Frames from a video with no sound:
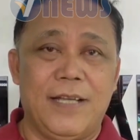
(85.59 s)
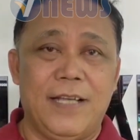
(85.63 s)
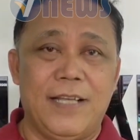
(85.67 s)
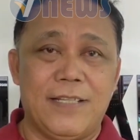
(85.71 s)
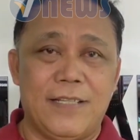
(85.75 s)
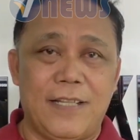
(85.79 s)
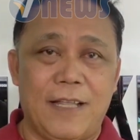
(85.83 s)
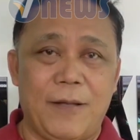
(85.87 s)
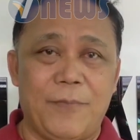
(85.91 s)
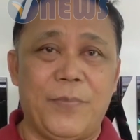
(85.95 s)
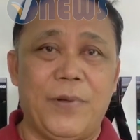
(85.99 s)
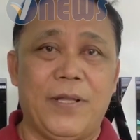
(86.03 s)

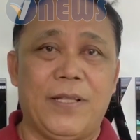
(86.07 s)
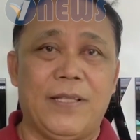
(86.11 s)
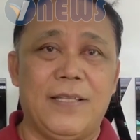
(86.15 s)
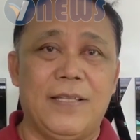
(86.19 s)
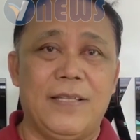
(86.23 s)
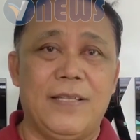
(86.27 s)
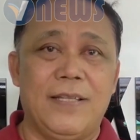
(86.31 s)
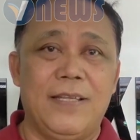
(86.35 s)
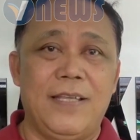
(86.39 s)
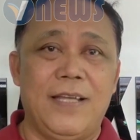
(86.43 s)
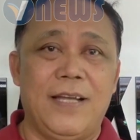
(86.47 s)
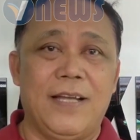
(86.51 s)
estafet
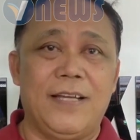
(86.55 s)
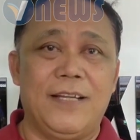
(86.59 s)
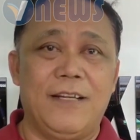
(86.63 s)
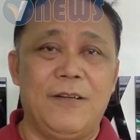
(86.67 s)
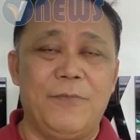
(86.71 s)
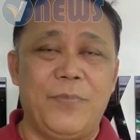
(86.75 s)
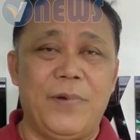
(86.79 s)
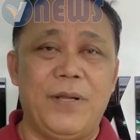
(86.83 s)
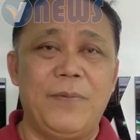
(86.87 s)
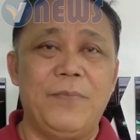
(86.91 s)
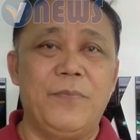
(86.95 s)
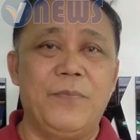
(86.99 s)
yang ke
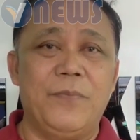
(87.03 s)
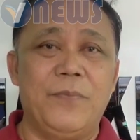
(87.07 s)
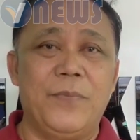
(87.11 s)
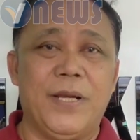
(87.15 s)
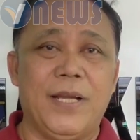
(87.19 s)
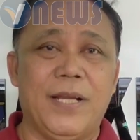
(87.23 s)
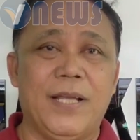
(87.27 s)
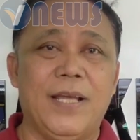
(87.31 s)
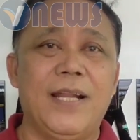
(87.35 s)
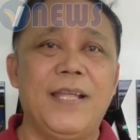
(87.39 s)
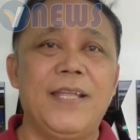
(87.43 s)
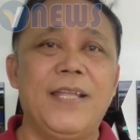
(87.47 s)
depan
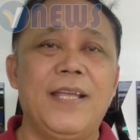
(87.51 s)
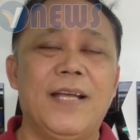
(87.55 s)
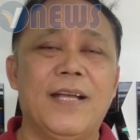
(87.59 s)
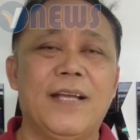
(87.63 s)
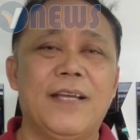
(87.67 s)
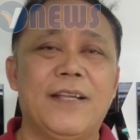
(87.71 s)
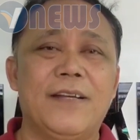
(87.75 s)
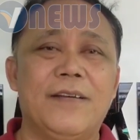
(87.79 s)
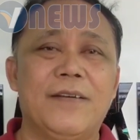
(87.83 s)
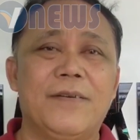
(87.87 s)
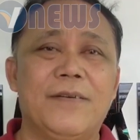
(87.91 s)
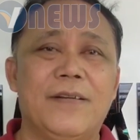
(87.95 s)
mereka lah yang
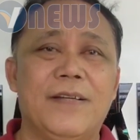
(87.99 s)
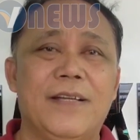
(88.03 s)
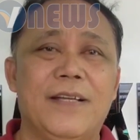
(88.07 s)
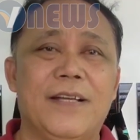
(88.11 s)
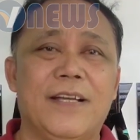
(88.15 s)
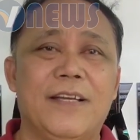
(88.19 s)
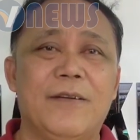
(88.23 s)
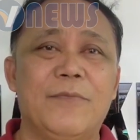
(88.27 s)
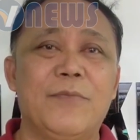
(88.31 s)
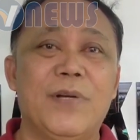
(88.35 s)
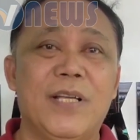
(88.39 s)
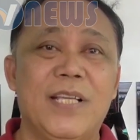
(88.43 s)
akan
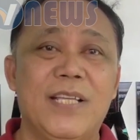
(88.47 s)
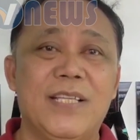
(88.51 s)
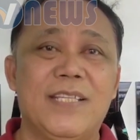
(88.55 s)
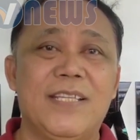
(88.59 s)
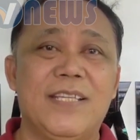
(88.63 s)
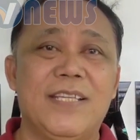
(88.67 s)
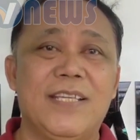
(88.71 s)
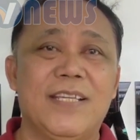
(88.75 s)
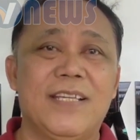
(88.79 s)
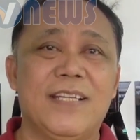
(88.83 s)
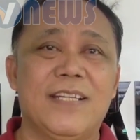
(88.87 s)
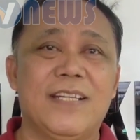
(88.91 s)
akan
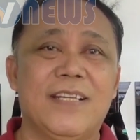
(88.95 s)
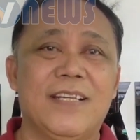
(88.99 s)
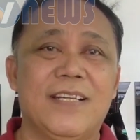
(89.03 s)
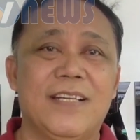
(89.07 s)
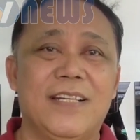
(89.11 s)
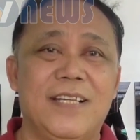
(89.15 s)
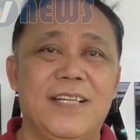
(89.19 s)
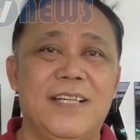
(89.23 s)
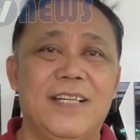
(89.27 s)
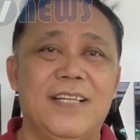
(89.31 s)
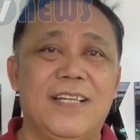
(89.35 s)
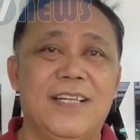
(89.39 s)
mengisi
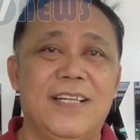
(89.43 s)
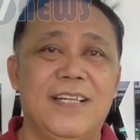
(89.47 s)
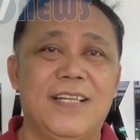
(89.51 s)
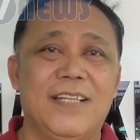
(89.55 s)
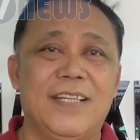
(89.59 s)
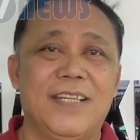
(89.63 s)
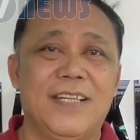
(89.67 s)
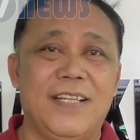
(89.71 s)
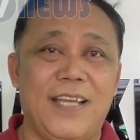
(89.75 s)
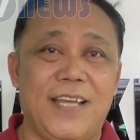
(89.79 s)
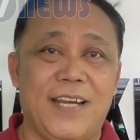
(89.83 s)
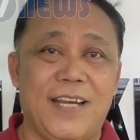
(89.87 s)

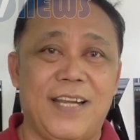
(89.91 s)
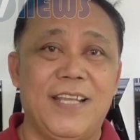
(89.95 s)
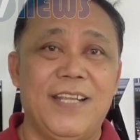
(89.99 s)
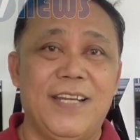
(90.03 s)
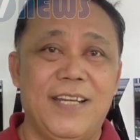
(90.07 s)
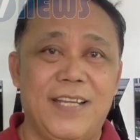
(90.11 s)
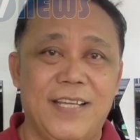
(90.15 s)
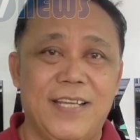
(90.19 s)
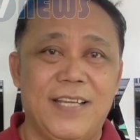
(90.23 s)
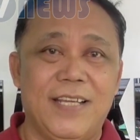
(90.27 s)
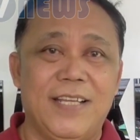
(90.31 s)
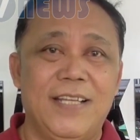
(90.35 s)
uh, negara
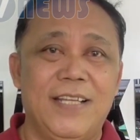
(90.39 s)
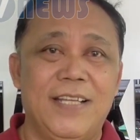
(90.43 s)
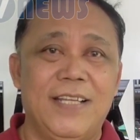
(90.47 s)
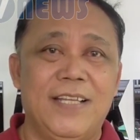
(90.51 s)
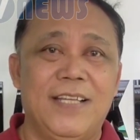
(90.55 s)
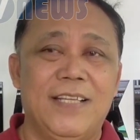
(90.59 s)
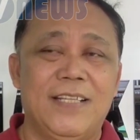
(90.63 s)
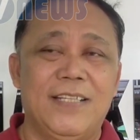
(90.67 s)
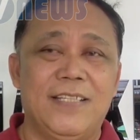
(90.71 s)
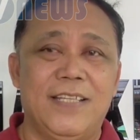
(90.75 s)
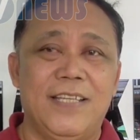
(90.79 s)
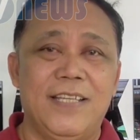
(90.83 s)
ini
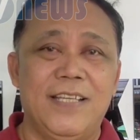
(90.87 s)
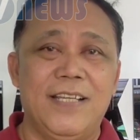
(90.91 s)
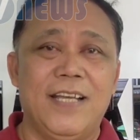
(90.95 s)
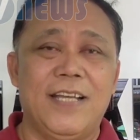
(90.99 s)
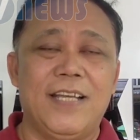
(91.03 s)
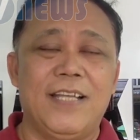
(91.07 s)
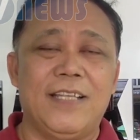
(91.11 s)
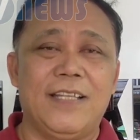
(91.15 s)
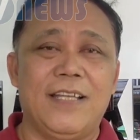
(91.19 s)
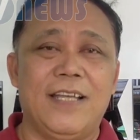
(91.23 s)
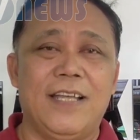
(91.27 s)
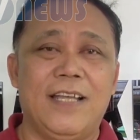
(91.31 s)
sehingga
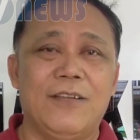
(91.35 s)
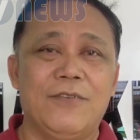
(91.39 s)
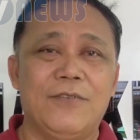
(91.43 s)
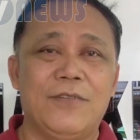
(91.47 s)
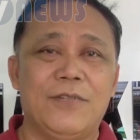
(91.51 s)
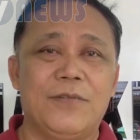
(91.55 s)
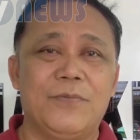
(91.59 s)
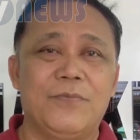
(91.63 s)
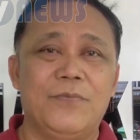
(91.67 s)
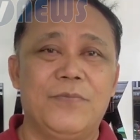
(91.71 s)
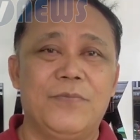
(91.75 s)
kita harus